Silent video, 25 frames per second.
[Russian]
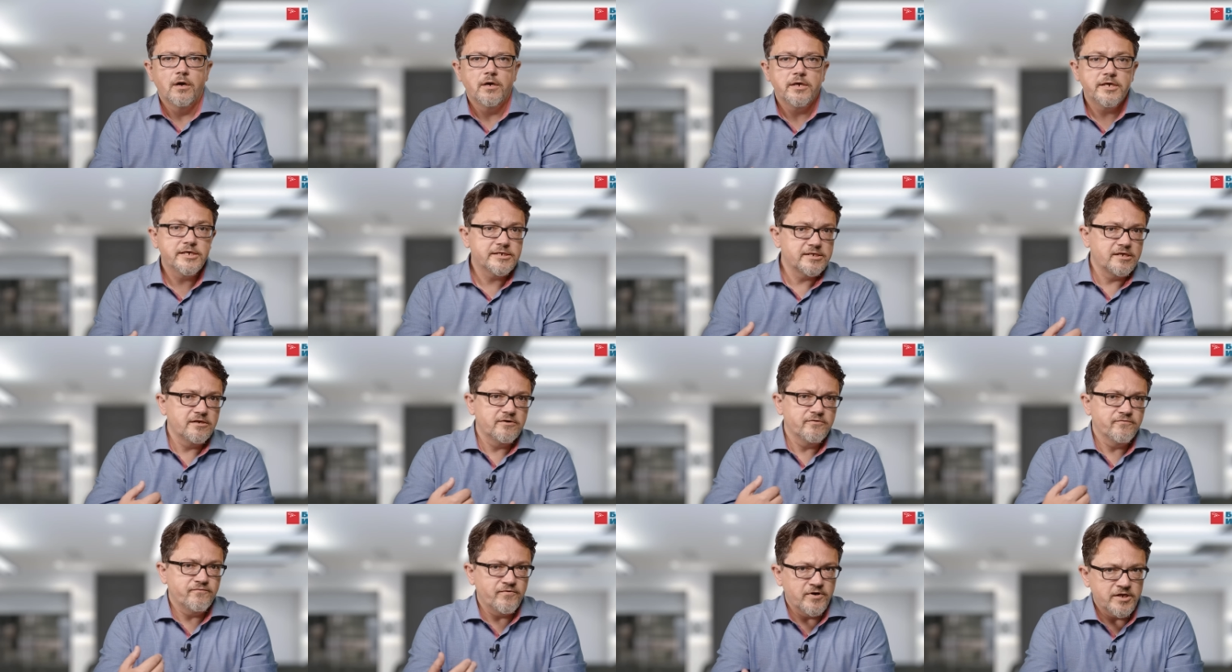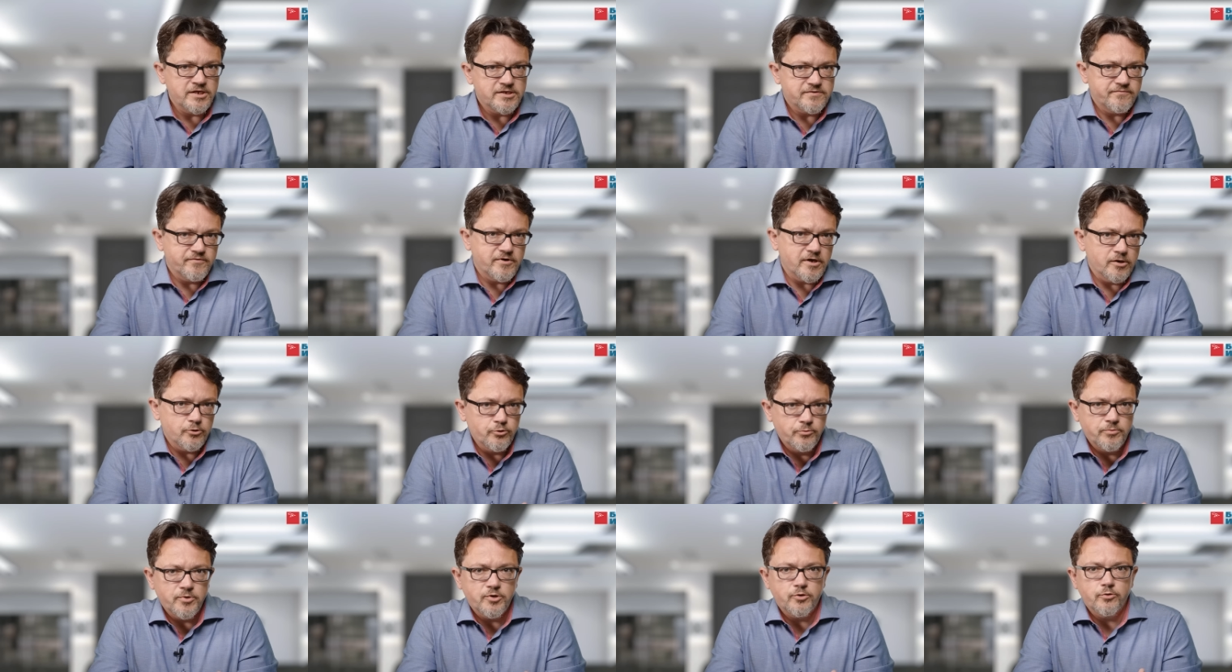если влить в
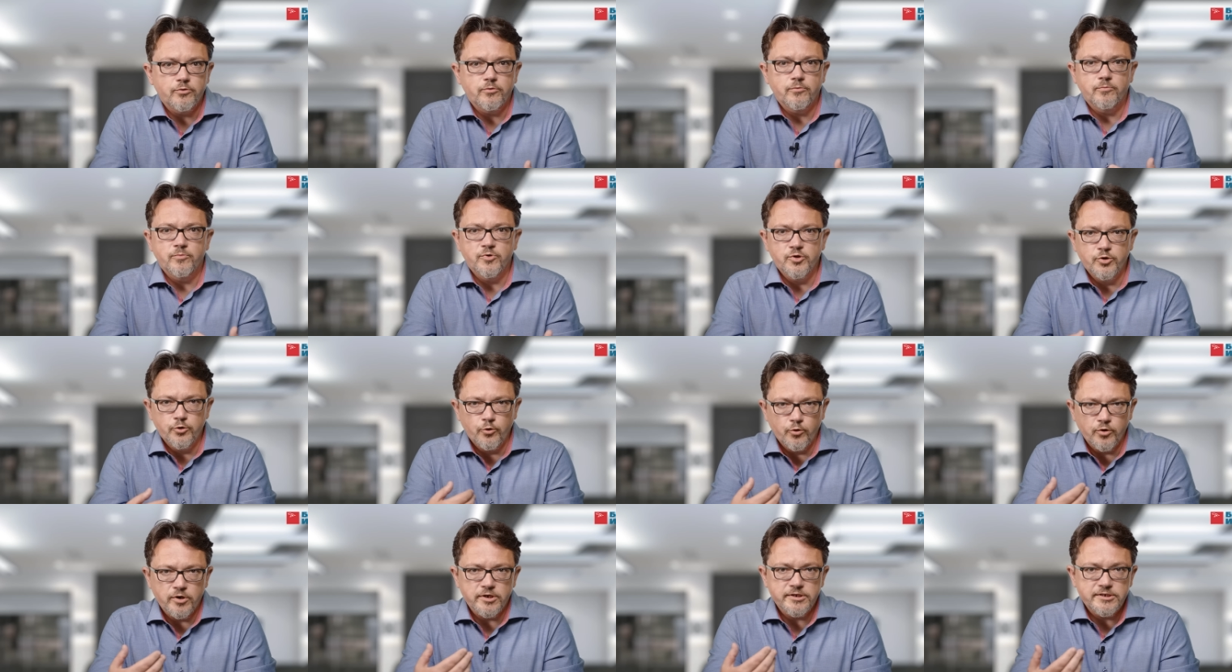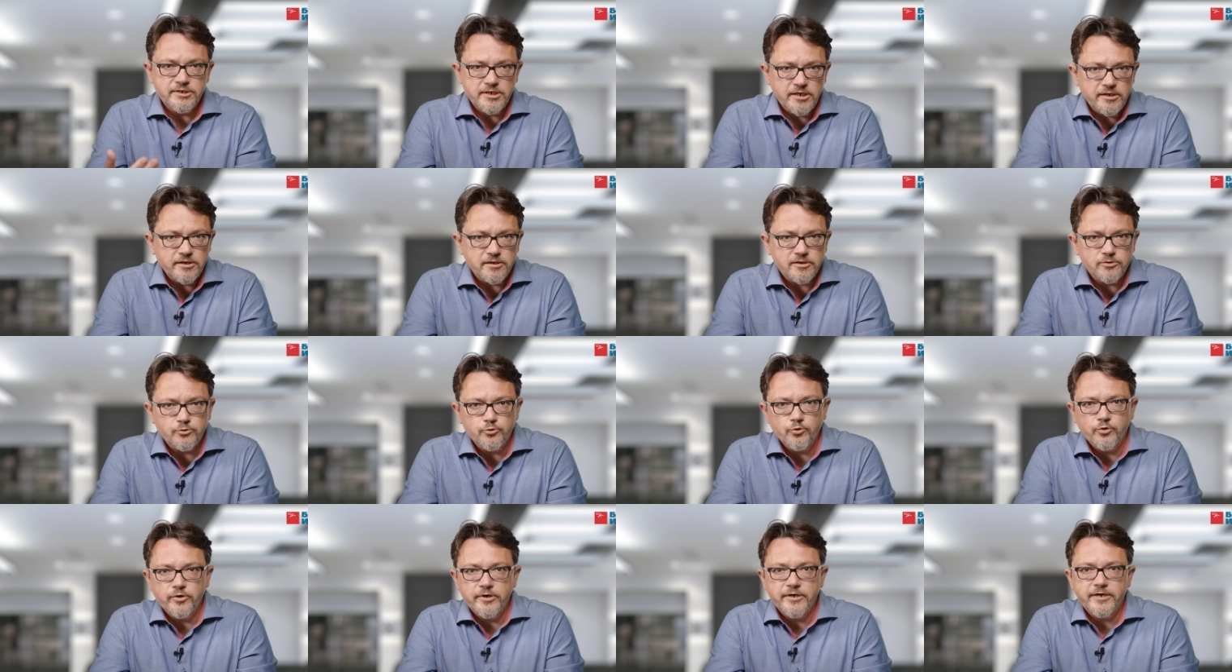экономику много
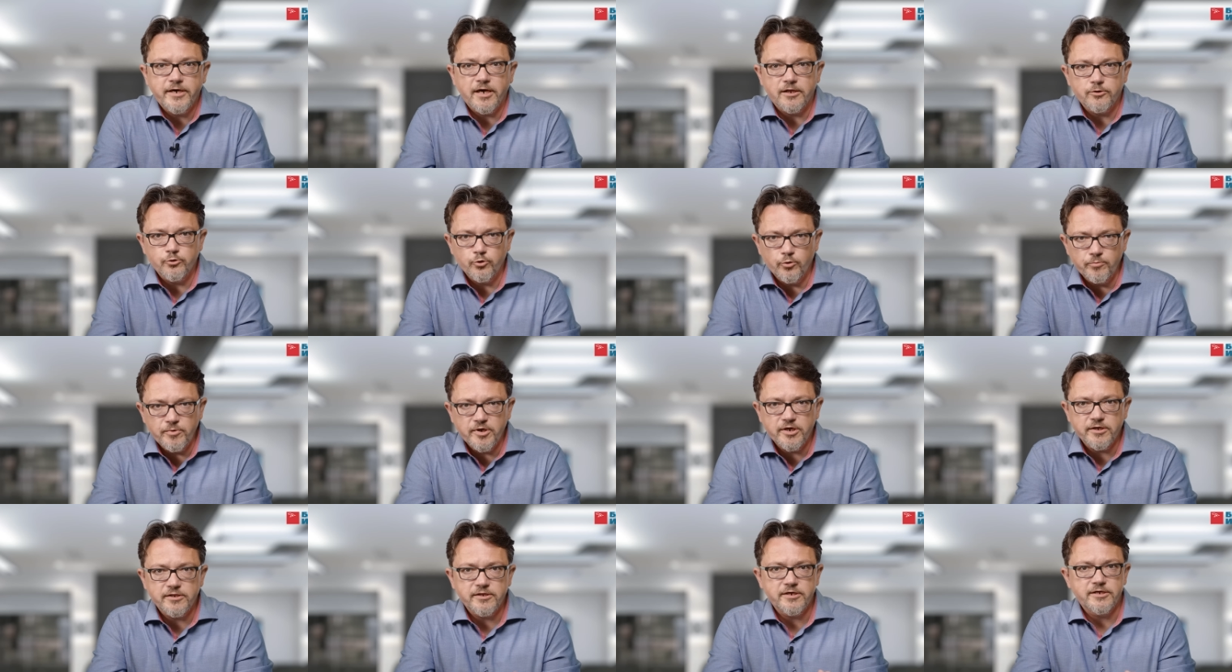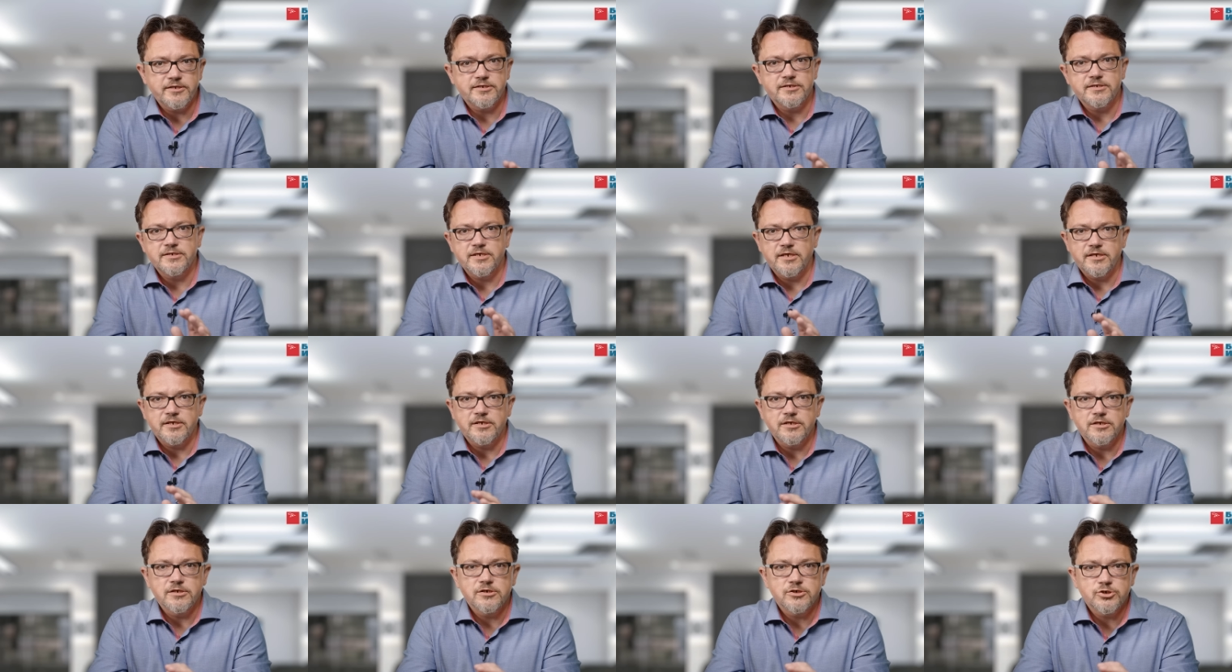денег, то экономика на эти
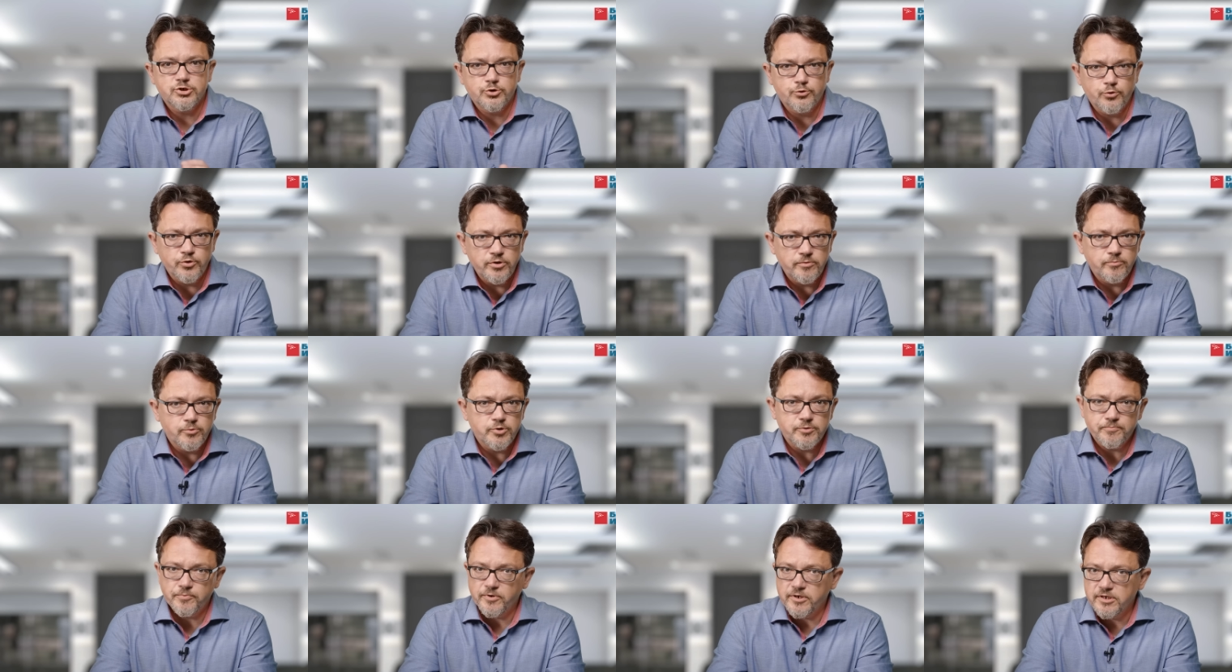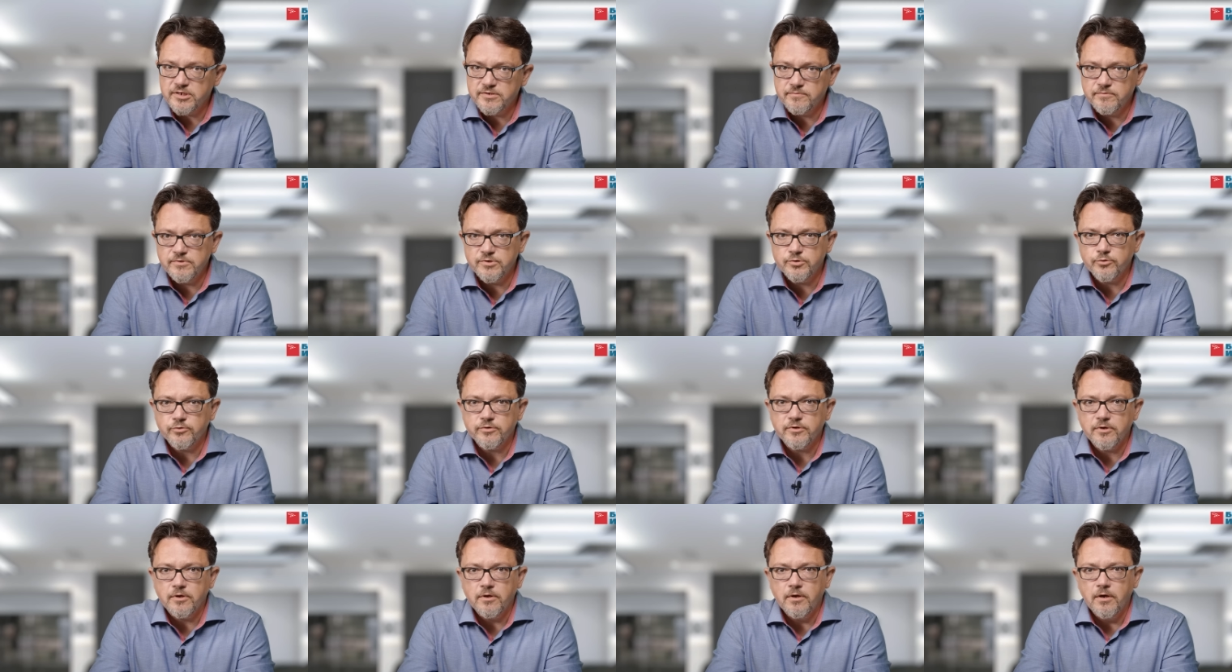деньги что-нибудь
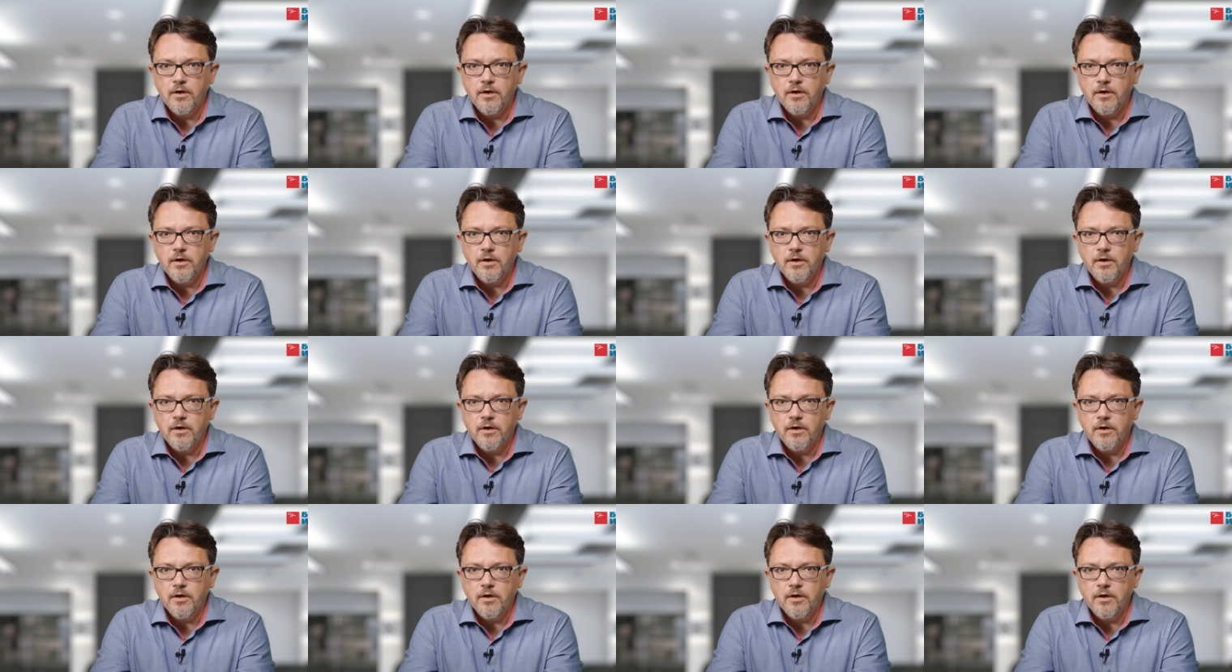произведет.